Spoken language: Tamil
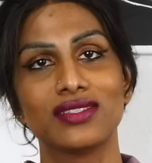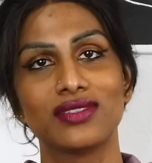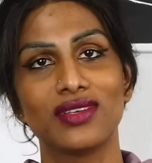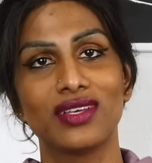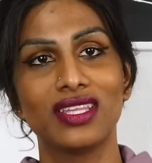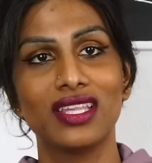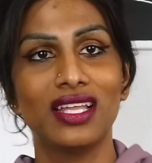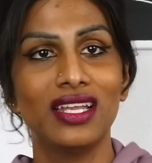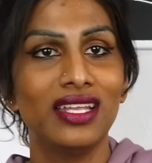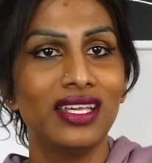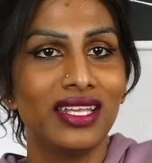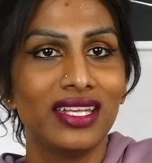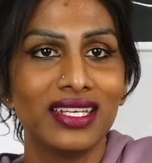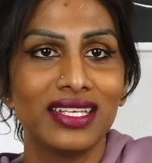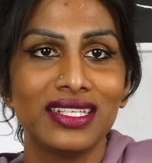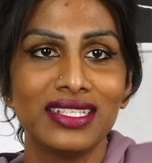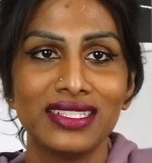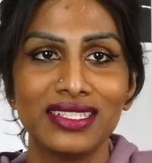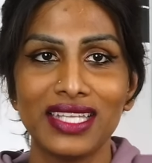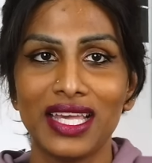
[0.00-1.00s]
ஸோ அதால்
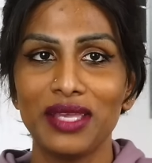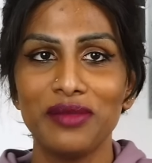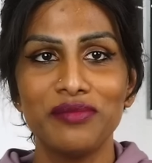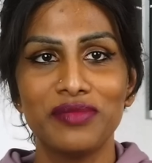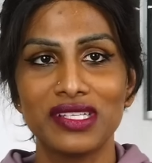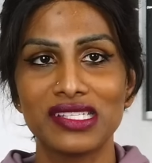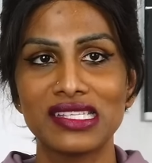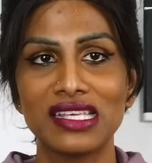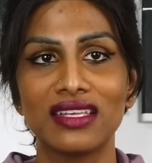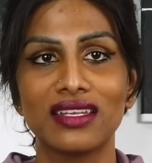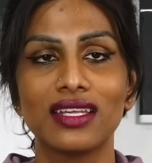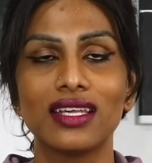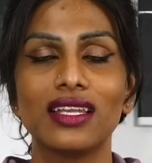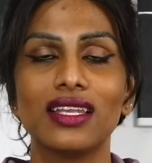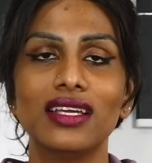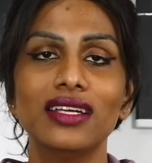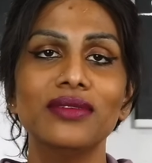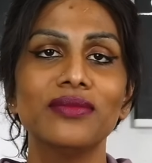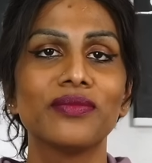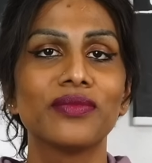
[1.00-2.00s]
எனக்கு டைம் பெருசாக
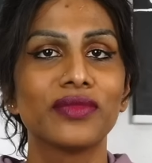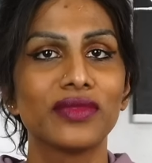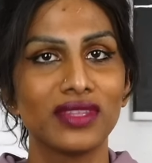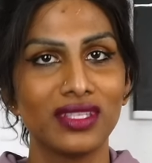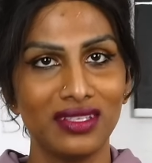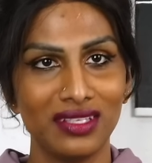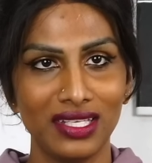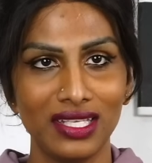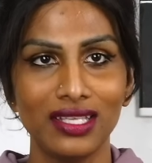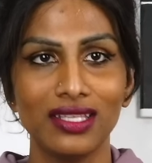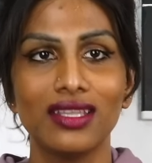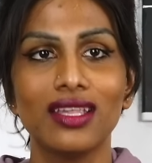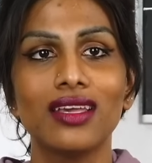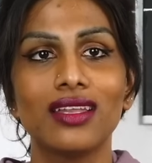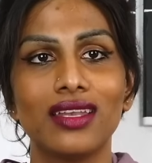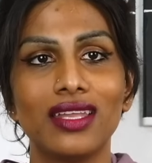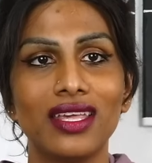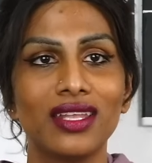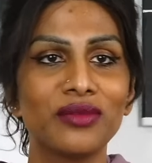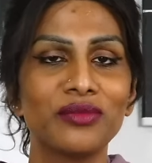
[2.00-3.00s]
இருக்கலை இன்னைக்கு
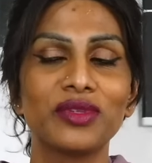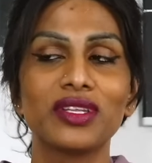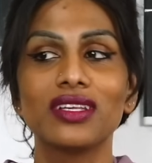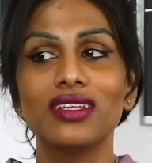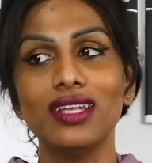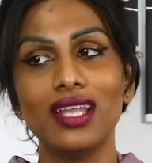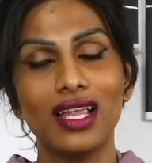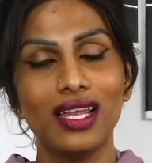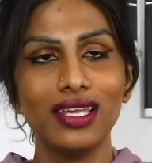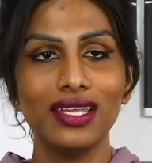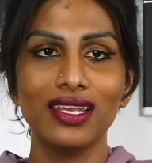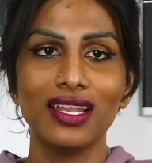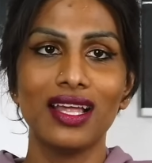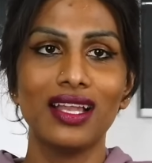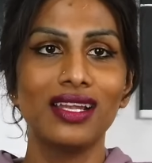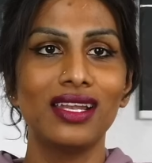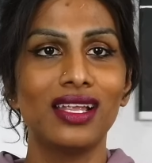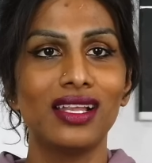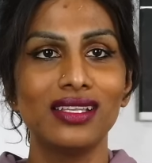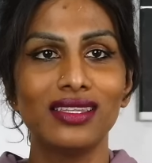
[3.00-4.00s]
தான் நேரம் இருக்குது நாளைக்கு
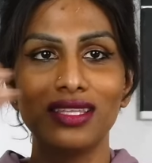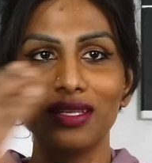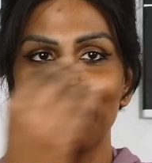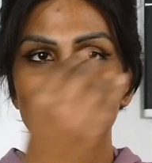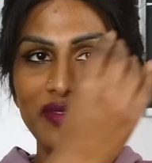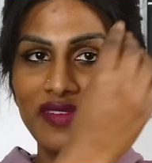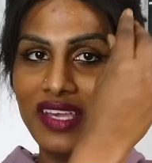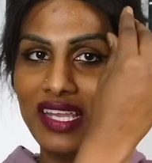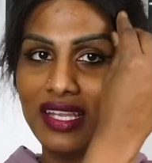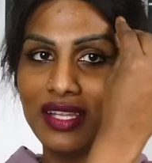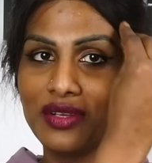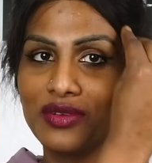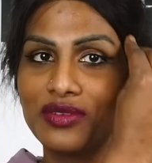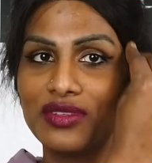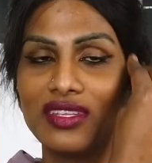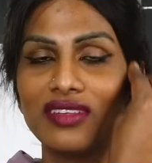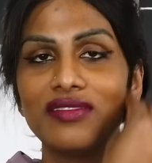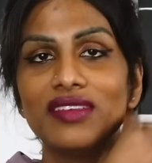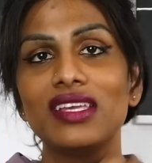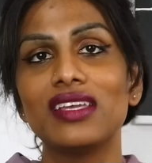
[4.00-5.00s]
நாலு நாள் திருப்பி வேலை
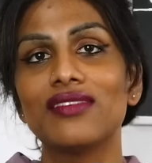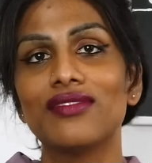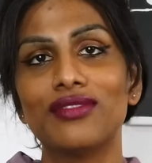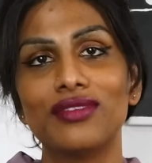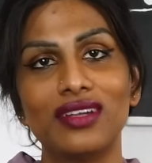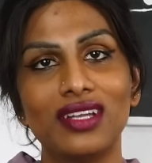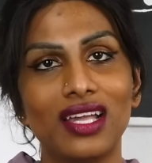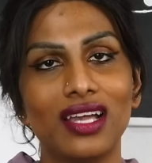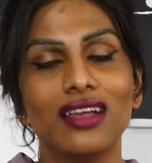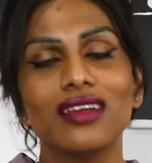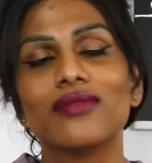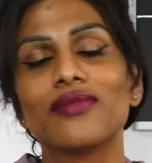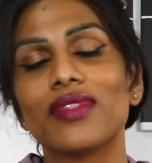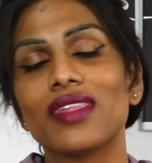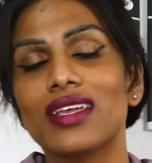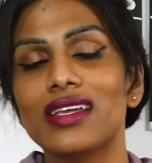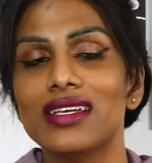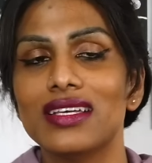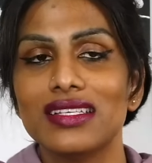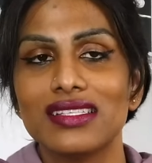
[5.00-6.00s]
இருக்கும் இந்த வீக் ஃபுல்லாக
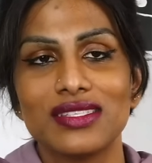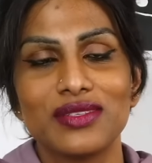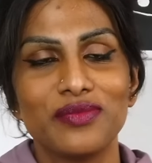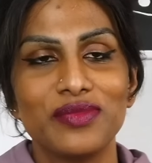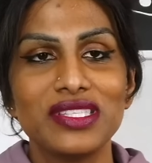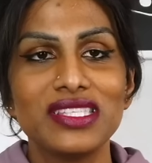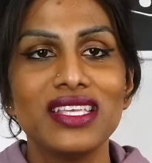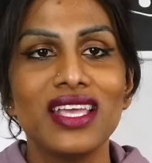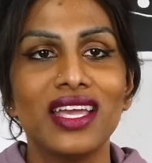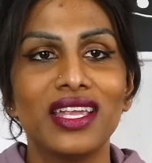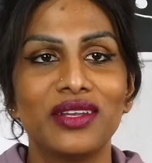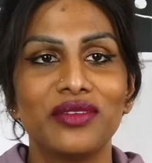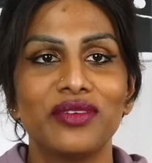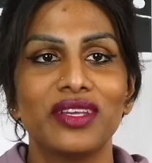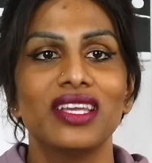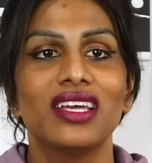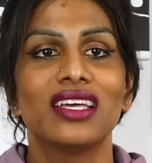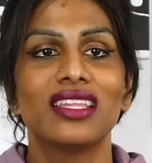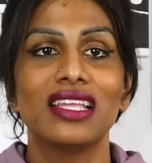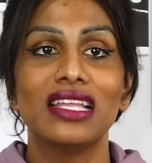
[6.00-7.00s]
ஸோ பிஸி
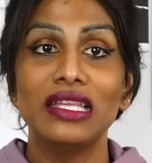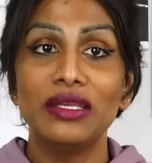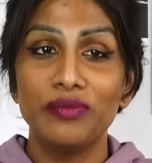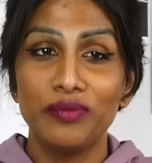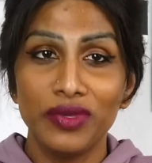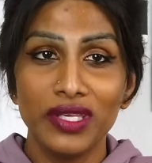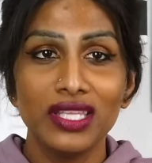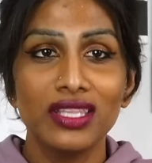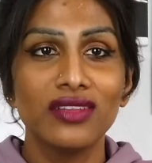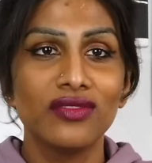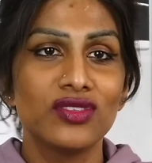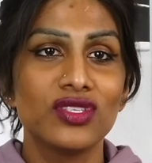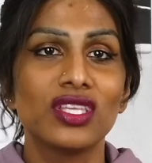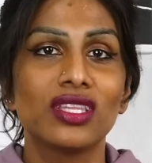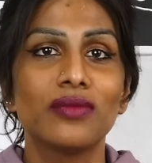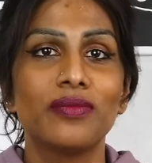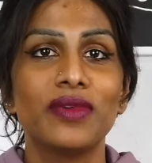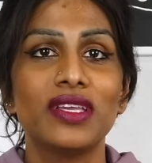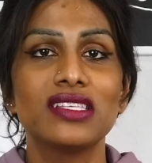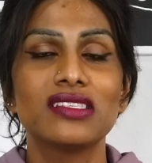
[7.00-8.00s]
ஆகிடுவேன் அதால் இப்போயே இந்த
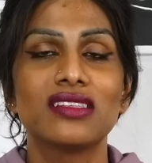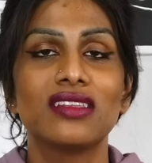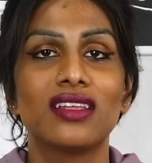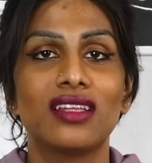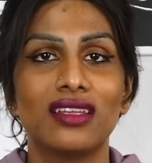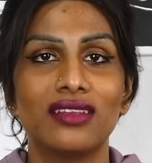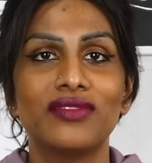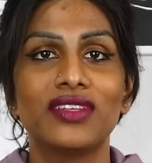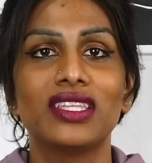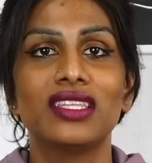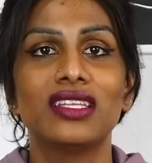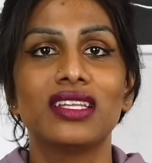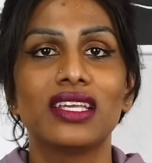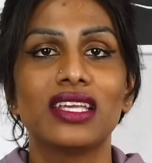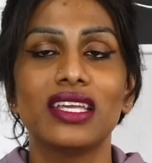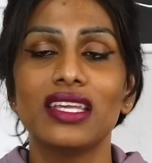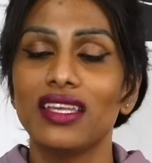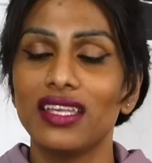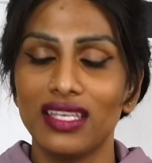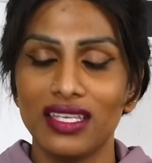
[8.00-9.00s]
விஷயத்த பேசலாம்னு
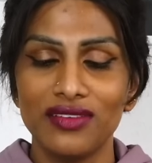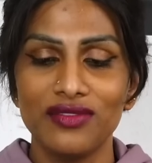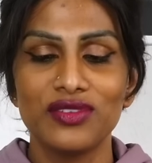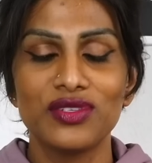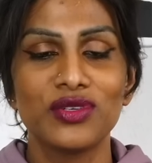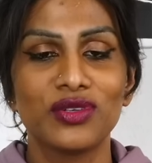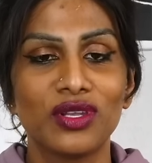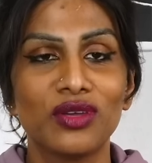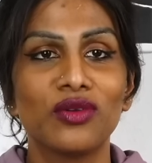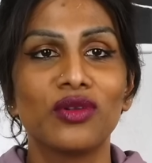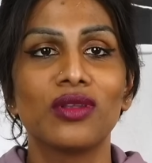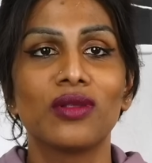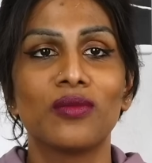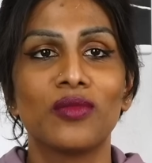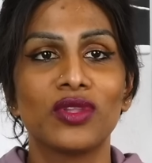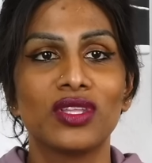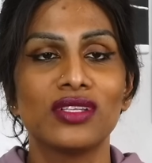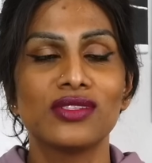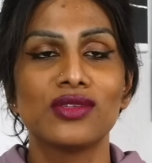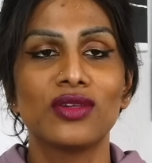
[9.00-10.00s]
வந்திருக்கேன் என்ன விஷயம்னா
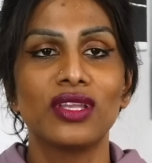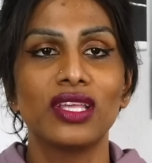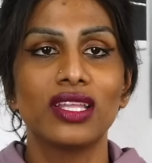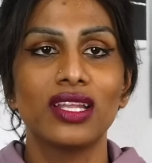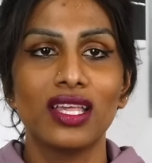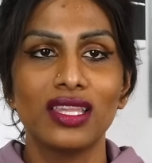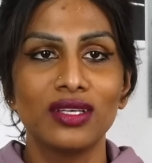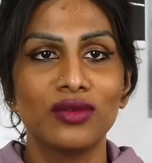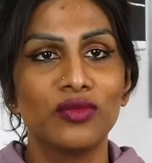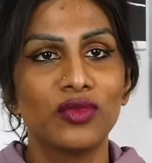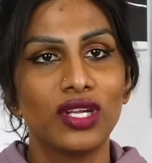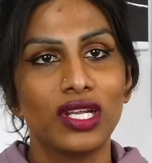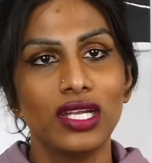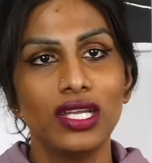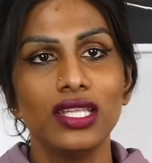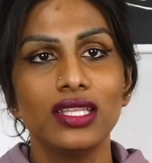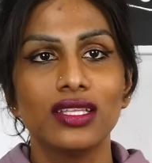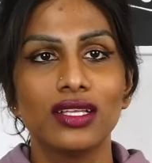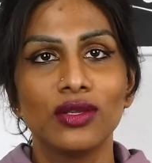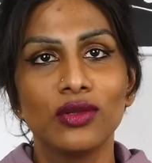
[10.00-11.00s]
உங்களுக்கு முதல்ல சொல்லிக்கிறேன் அதுக்கு
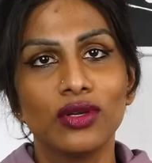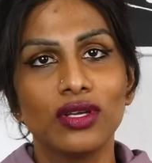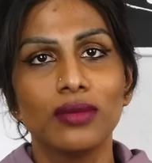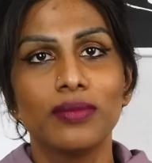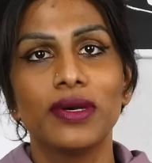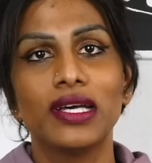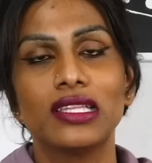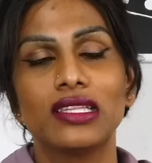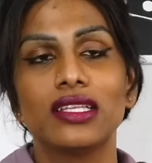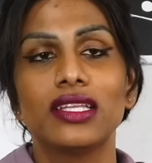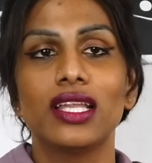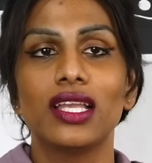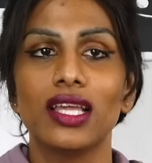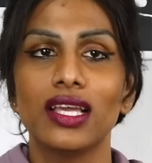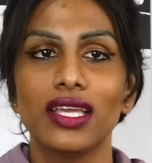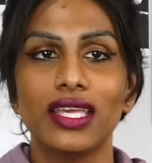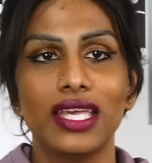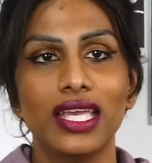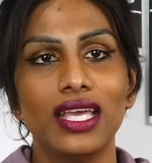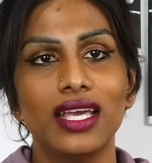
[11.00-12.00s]
முன்னாடி இந்த லுக்கை பார்த்துட்டு
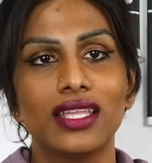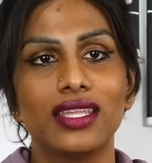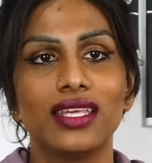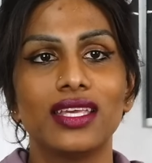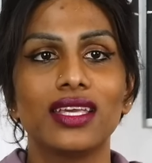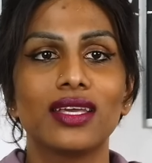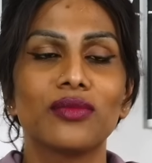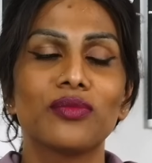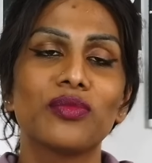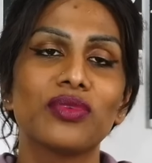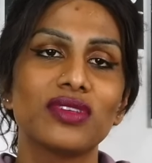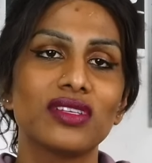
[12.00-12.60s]
எல்லாம் கேட்காதீங்க